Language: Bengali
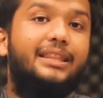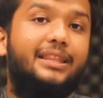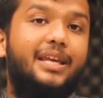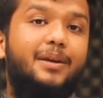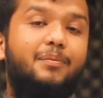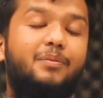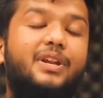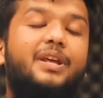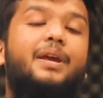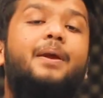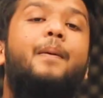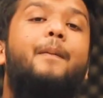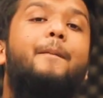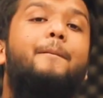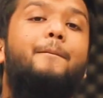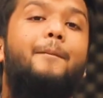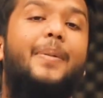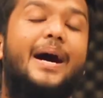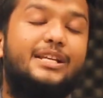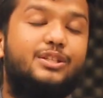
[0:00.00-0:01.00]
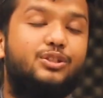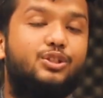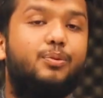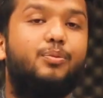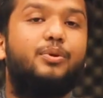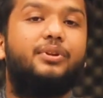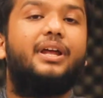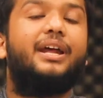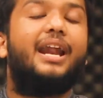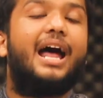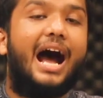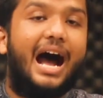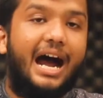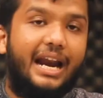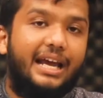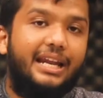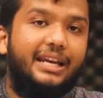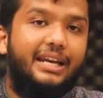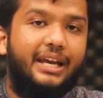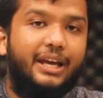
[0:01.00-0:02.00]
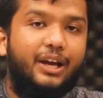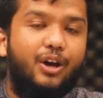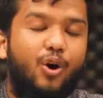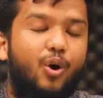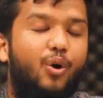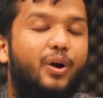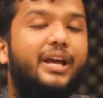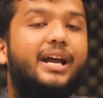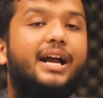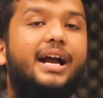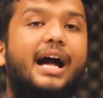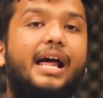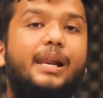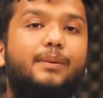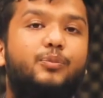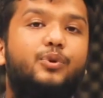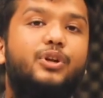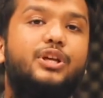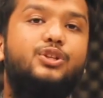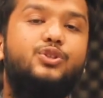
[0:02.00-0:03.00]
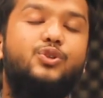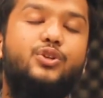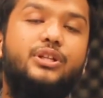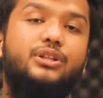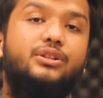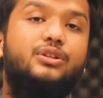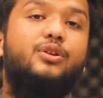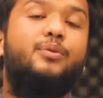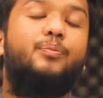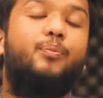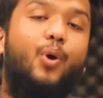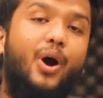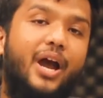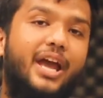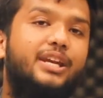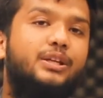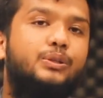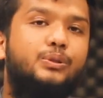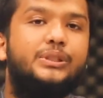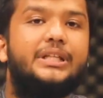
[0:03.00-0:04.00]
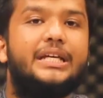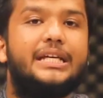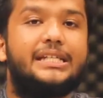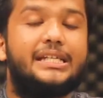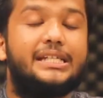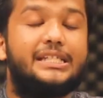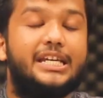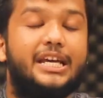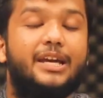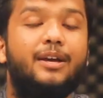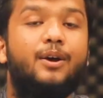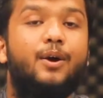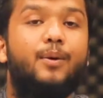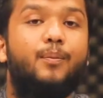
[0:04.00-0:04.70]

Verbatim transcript: তেমনি বাস্তবতার আড়ালে অনেক কাল্পনিক চরিত্রের বয়ানে উঠে এসেছে